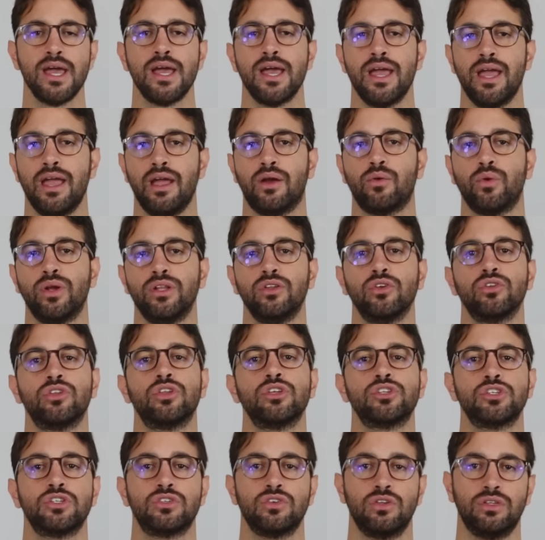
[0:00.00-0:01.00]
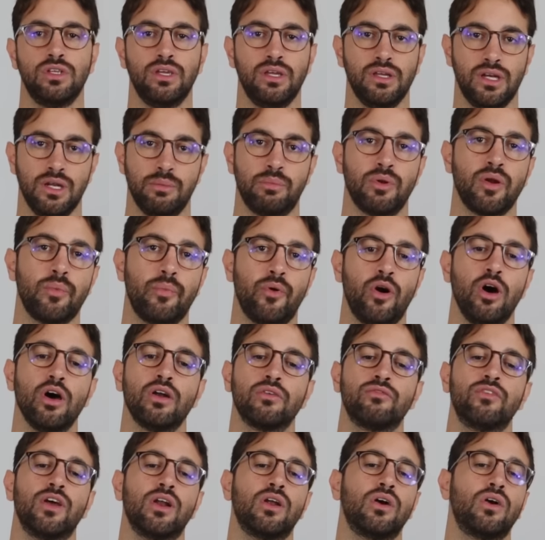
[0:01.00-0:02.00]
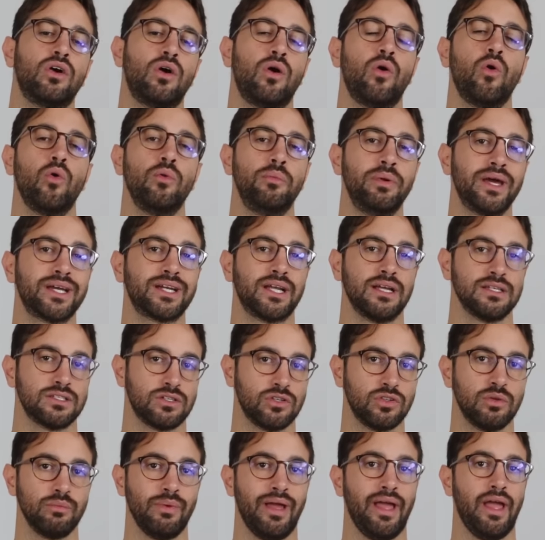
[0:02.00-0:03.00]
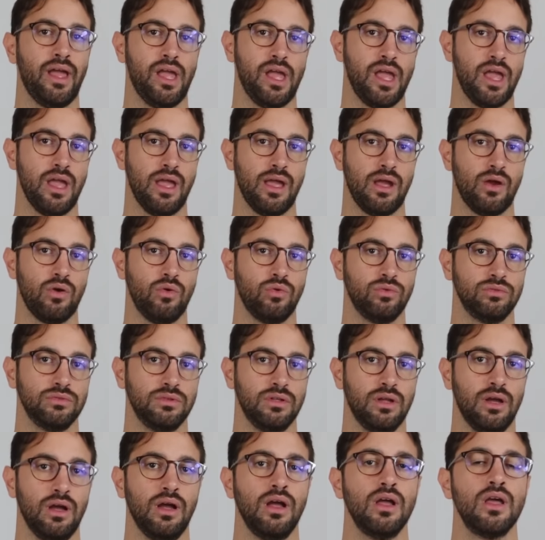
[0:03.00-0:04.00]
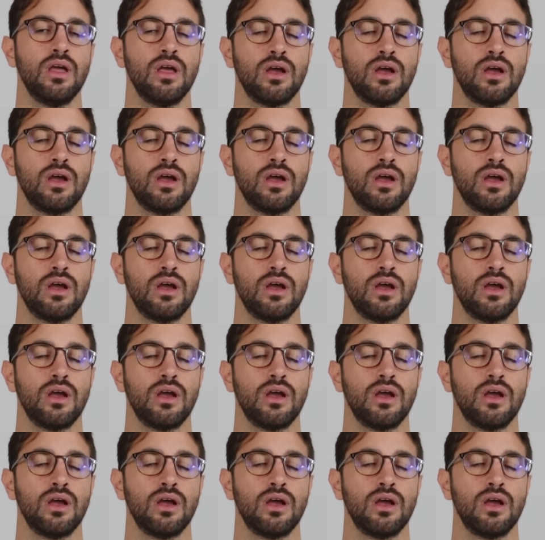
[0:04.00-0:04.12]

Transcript: e quindi ho deciso di riproporvelo perché secondo me è un